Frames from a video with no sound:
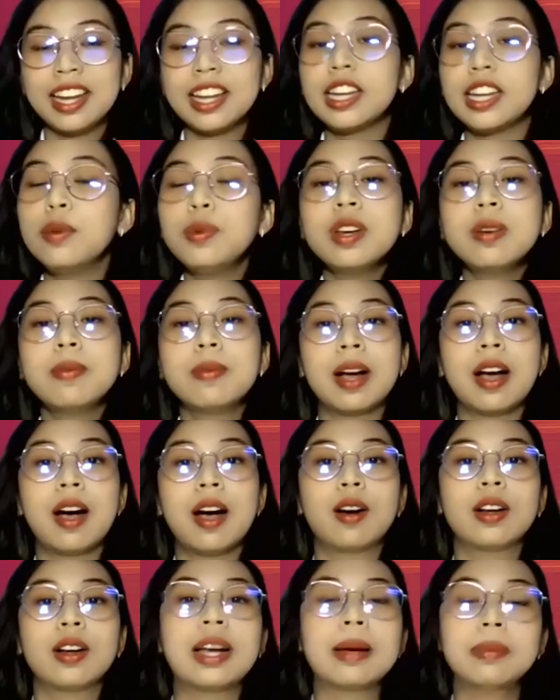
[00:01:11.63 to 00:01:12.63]
Nếu như mà
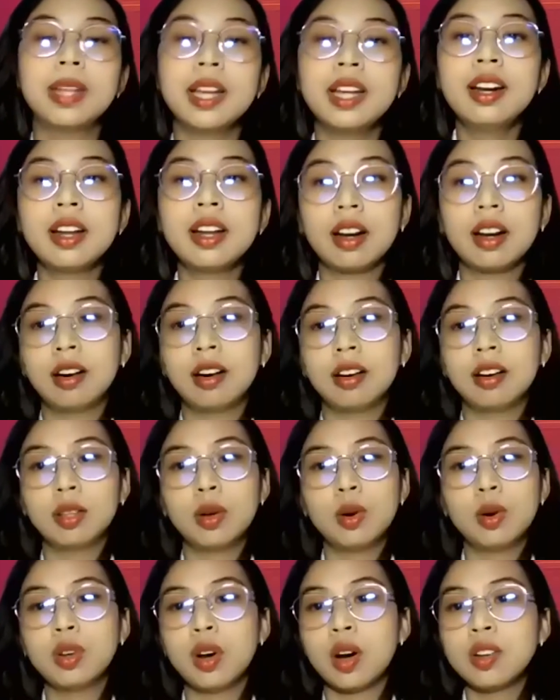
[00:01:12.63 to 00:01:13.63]
họ cảm thấy là
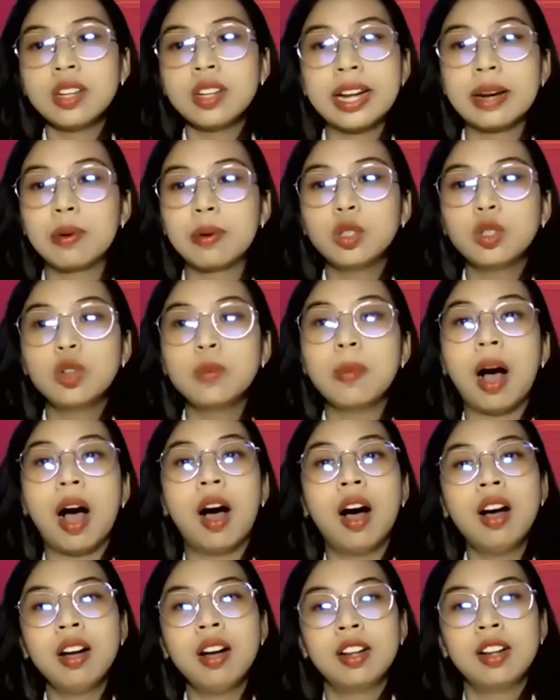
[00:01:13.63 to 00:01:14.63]
thôi khó khăn quá, tôi
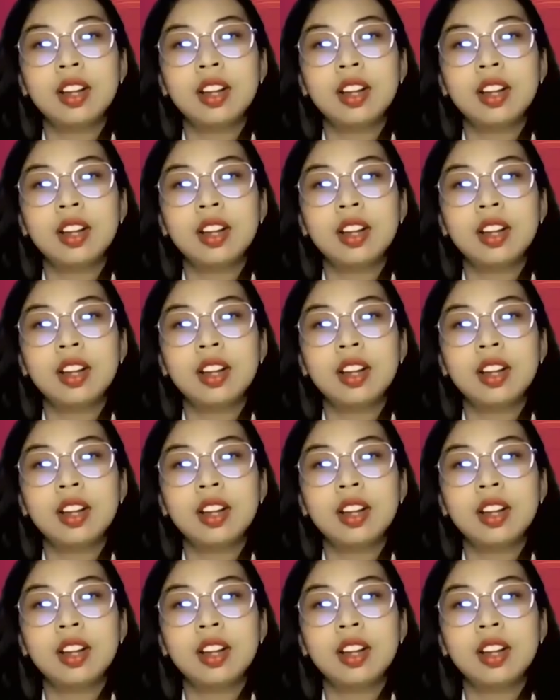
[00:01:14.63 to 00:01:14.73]
bỏ